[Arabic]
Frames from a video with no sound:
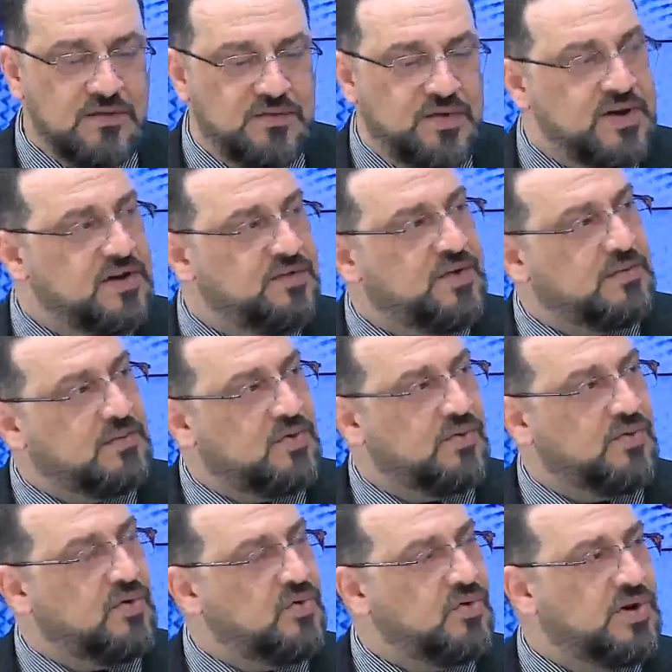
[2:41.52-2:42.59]
فنفى
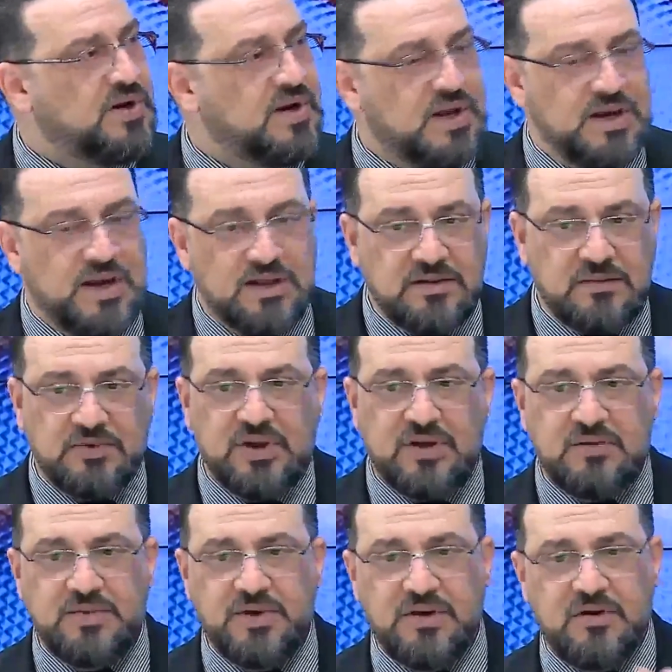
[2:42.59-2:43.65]
الموضوع وقلنا احنا عندنا
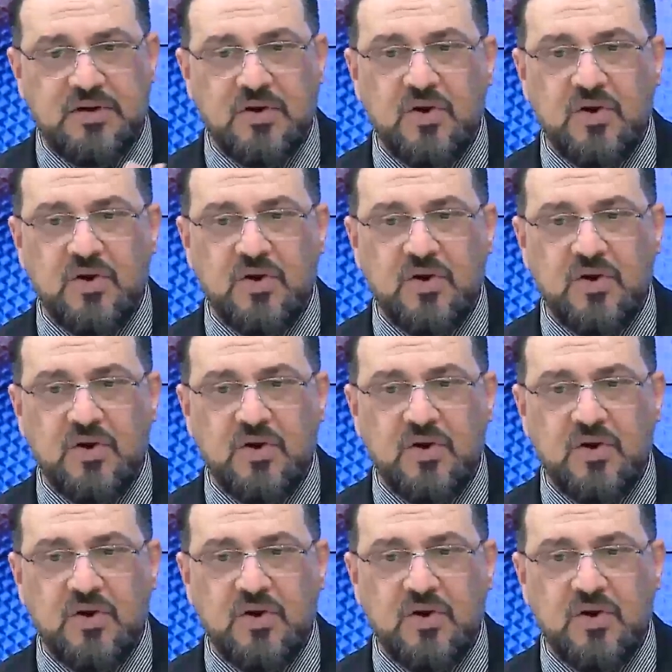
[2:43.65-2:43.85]
مدربين